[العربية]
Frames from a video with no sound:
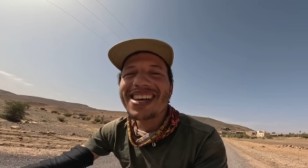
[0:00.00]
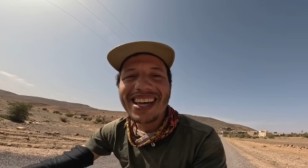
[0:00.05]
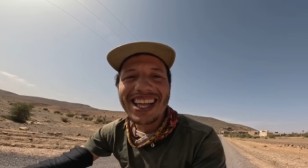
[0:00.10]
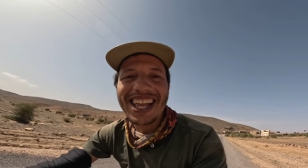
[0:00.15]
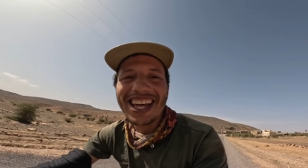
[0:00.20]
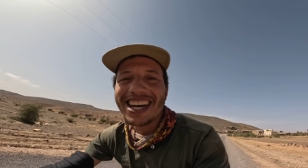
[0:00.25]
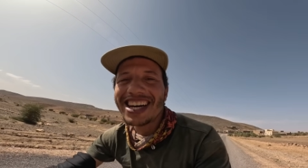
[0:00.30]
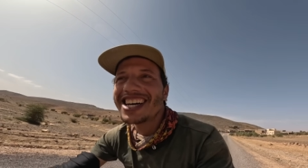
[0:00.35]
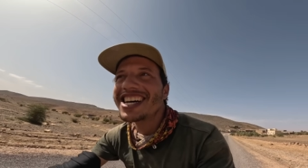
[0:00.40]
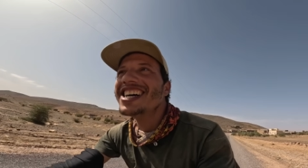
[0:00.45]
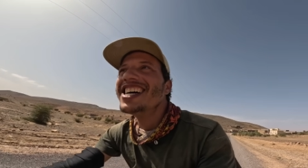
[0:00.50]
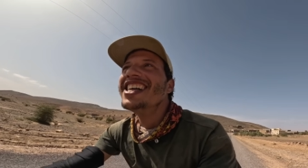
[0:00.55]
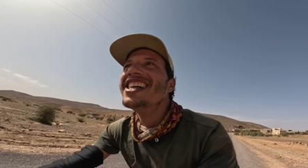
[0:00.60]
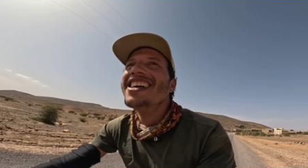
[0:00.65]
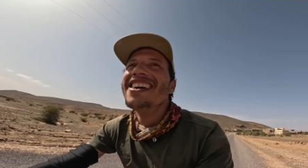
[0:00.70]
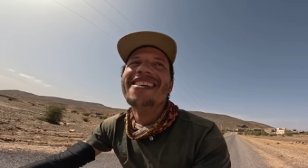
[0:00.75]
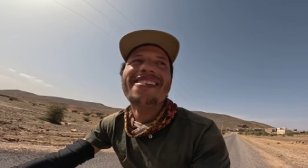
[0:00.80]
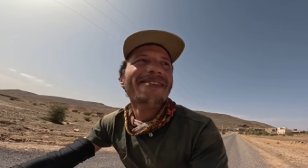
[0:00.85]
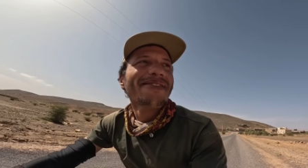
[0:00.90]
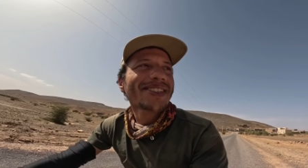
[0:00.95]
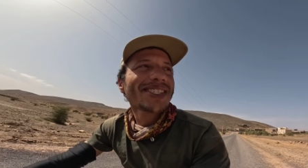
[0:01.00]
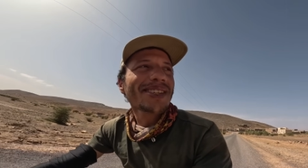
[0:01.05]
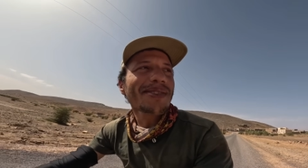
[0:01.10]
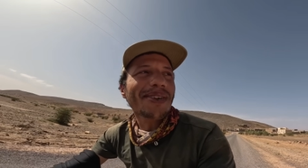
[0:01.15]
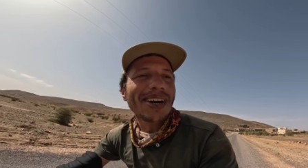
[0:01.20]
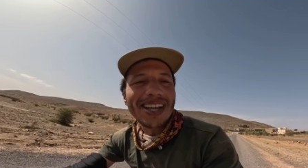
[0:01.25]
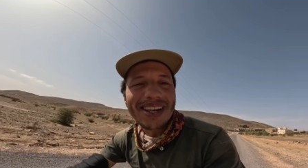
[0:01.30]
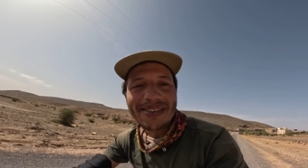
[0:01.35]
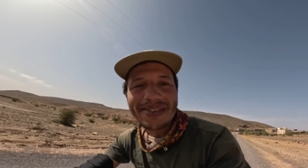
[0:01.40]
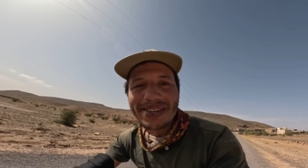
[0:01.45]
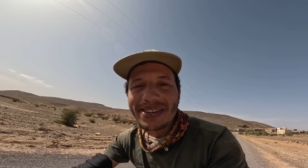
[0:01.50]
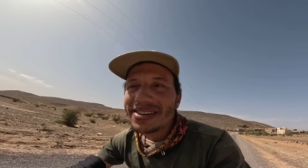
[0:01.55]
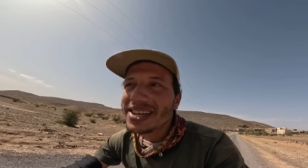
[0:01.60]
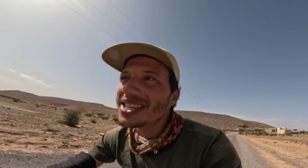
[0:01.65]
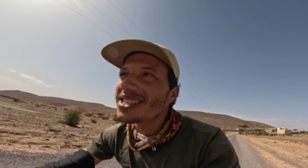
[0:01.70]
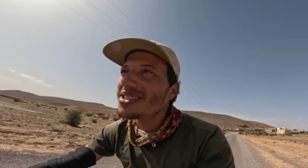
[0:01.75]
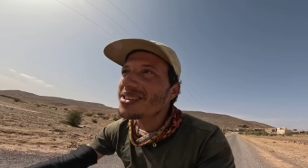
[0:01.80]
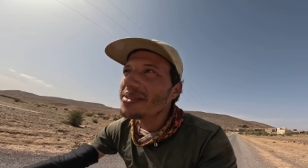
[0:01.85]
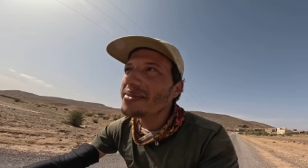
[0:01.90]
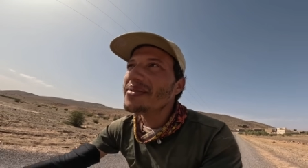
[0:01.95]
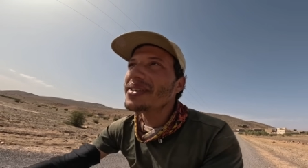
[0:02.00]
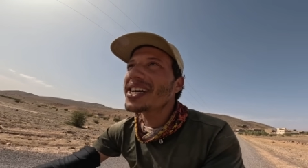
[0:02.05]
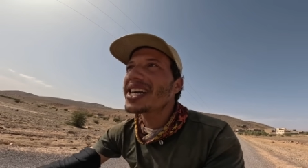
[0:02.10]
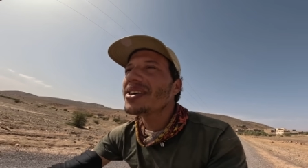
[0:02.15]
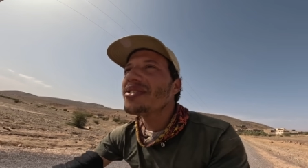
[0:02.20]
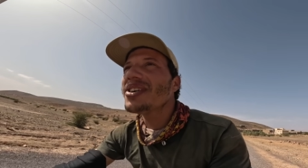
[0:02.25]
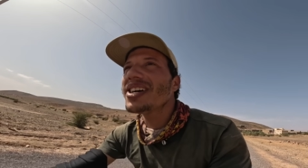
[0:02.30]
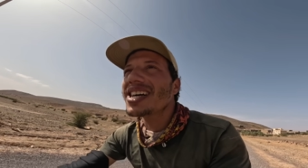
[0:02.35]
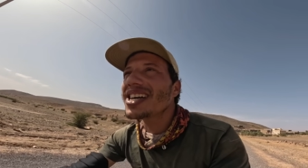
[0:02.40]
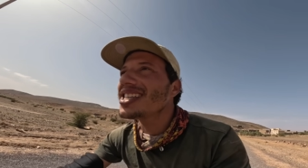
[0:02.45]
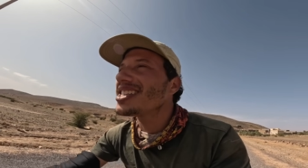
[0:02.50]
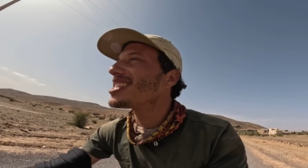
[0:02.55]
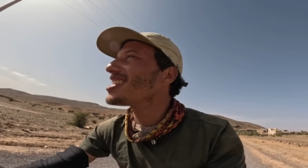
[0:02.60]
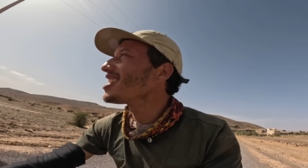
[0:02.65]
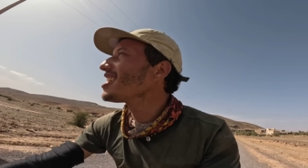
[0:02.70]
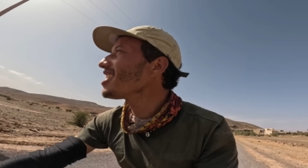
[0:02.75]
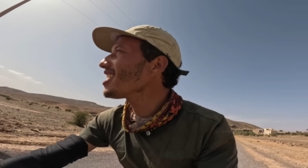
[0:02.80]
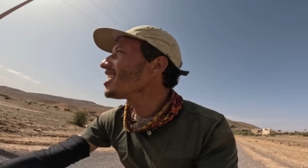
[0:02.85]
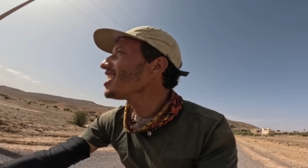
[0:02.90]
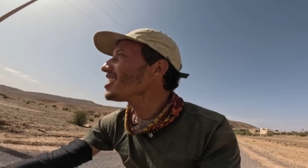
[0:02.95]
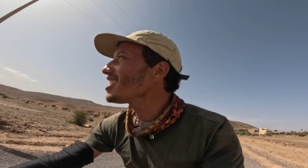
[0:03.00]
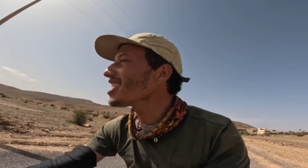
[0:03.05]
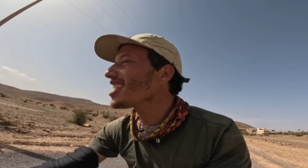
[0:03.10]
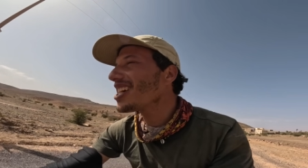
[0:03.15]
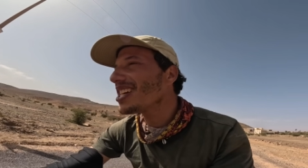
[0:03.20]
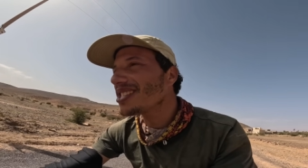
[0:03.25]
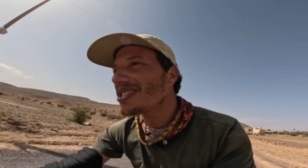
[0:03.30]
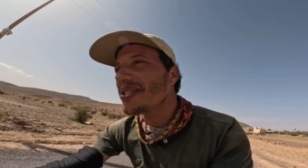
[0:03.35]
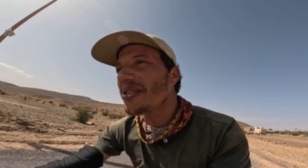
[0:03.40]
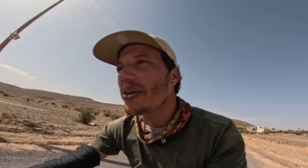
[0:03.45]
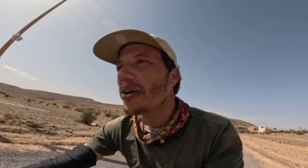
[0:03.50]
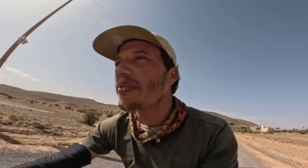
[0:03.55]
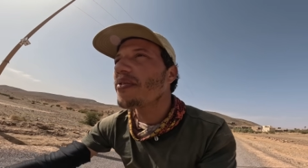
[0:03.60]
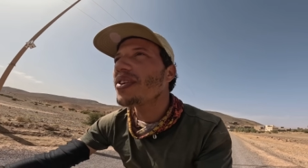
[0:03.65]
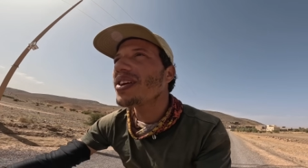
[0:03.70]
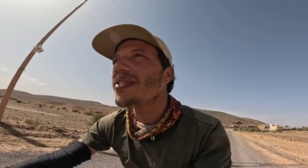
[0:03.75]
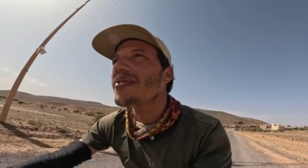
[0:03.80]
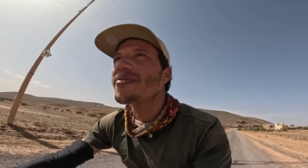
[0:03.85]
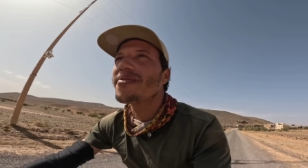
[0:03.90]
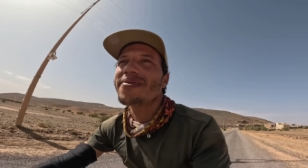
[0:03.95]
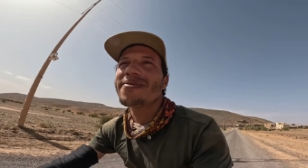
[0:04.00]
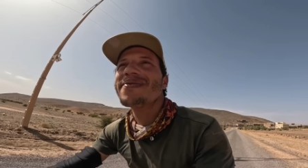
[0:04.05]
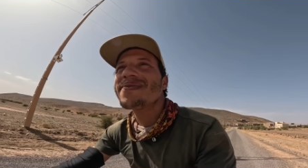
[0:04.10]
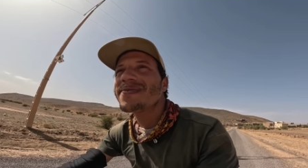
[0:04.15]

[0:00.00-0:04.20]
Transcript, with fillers: الله ماشي بحال ملي كتكون ما الله حتى كتكون خفيف